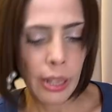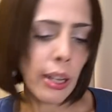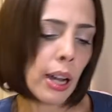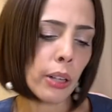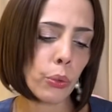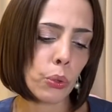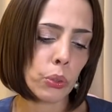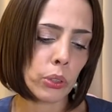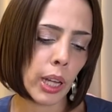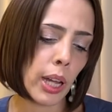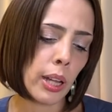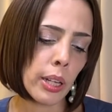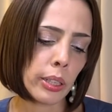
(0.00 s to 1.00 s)
韓国
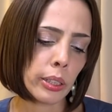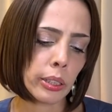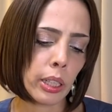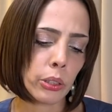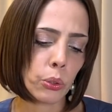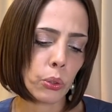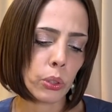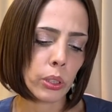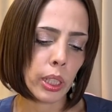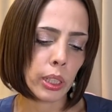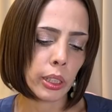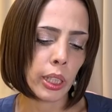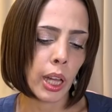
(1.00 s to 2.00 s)
が北朝
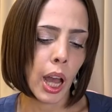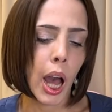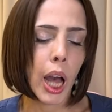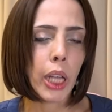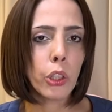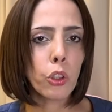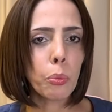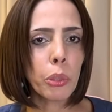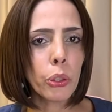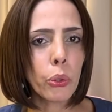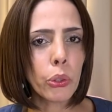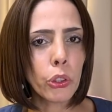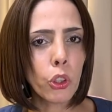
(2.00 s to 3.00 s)
鮮に歩み
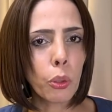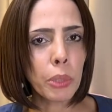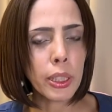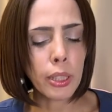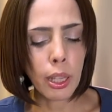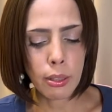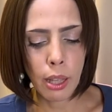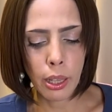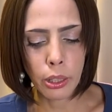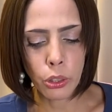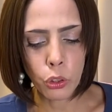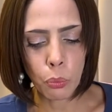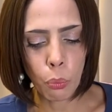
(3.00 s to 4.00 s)
寄りを見せて
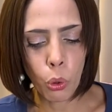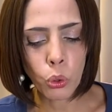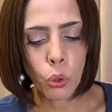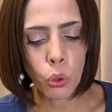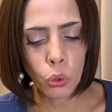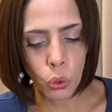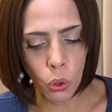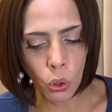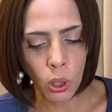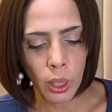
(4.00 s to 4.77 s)
いるものの、